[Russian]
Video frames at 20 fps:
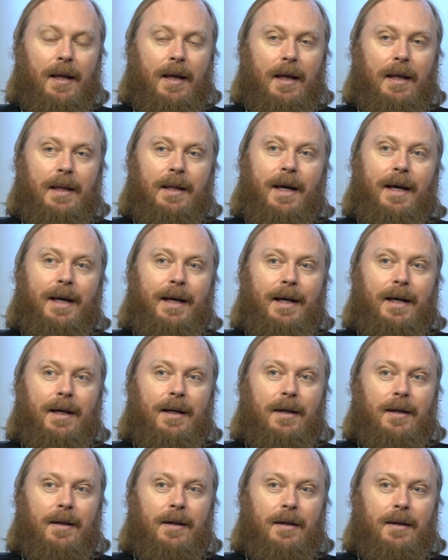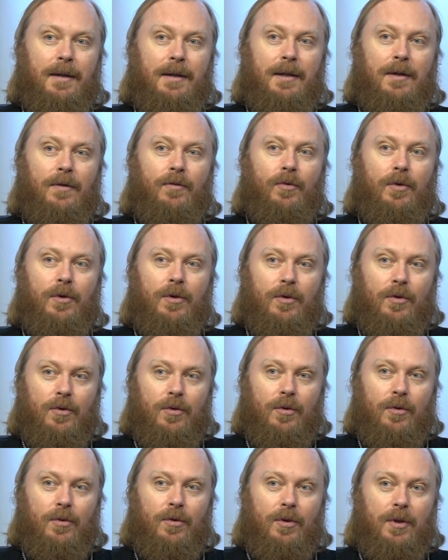и на их
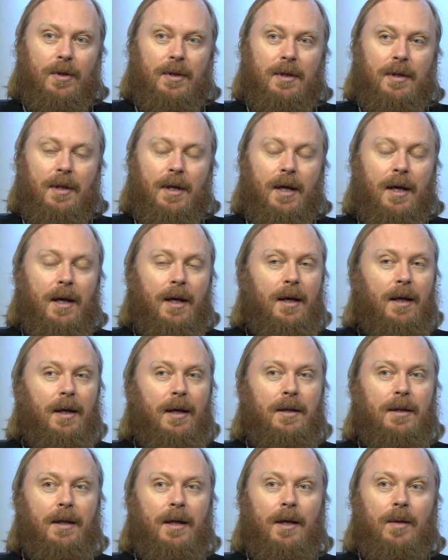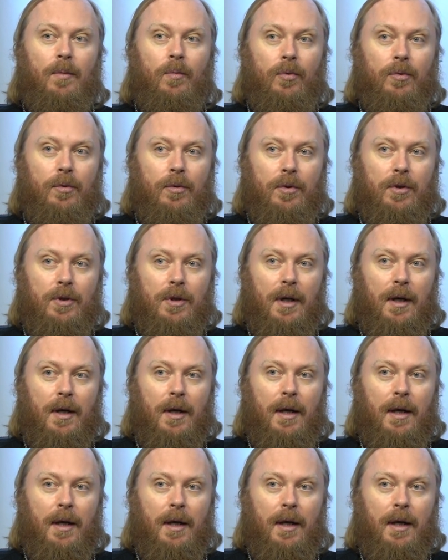сегодняшнюю жизнь, и на их будущее.